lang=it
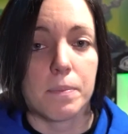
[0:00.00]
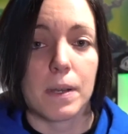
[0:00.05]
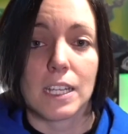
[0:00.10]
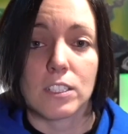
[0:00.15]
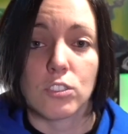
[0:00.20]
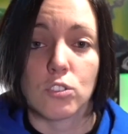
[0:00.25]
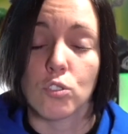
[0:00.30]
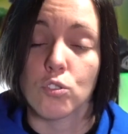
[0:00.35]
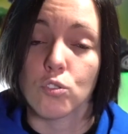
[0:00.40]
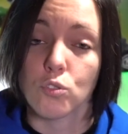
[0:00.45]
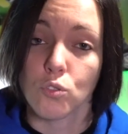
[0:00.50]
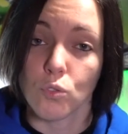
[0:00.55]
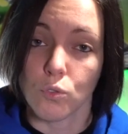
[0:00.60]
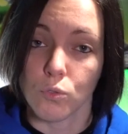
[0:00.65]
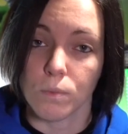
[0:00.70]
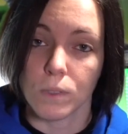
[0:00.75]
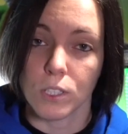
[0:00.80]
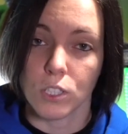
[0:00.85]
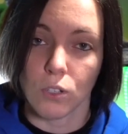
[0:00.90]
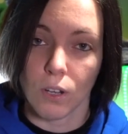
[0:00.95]
passo
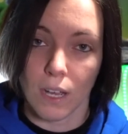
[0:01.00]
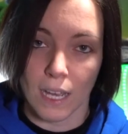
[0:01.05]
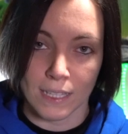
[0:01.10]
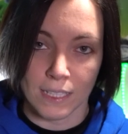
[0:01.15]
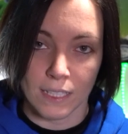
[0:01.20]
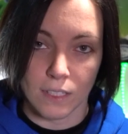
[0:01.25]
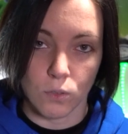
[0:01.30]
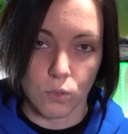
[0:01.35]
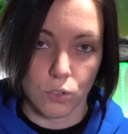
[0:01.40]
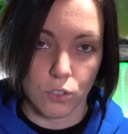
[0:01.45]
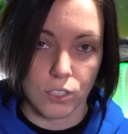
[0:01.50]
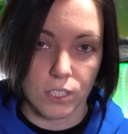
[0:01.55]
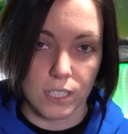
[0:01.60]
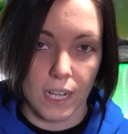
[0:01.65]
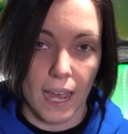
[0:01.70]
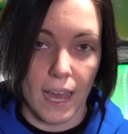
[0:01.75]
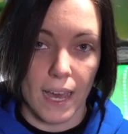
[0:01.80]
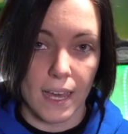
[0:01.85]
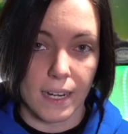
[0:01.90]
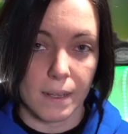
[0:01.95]
subito ad
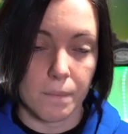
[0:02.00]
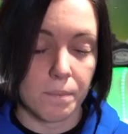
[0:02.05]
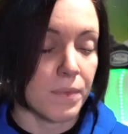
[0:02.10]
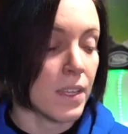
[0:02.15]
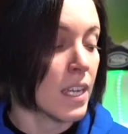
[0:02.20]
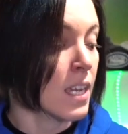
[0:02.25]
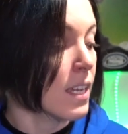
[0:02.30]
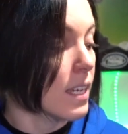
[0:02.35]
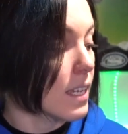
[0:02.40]
illustrare.